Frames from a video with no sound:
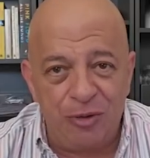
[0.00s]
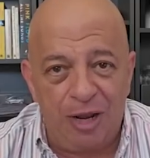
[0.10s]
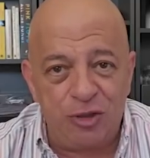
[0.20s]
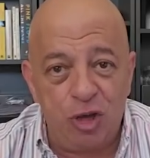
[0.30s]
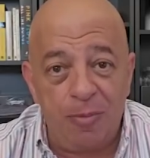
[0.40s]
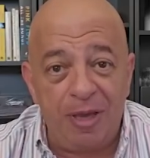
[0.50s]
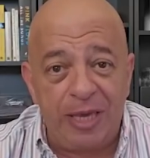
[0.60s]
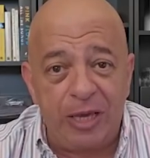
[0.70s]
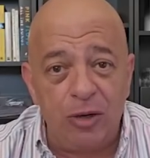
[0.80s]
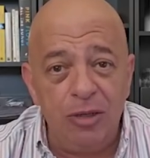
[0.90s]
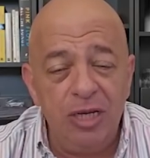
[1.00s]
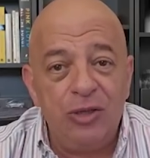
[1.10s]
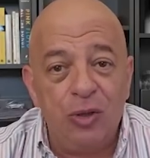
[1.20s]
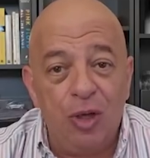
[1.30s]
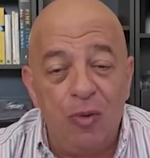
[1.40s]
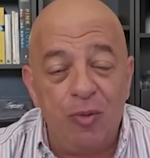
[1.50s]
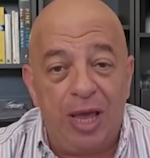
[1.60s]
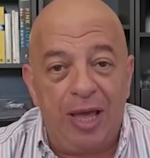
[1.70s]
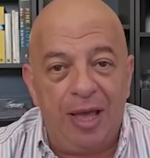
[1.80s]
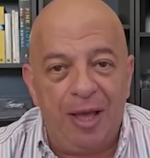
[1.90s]
de la Ciudad de México, toda
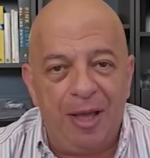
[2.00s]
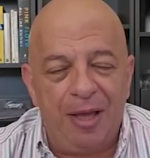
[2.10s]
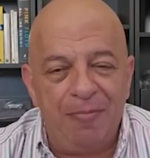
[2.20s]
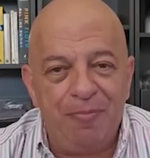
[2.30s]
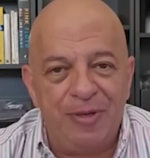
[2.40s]
una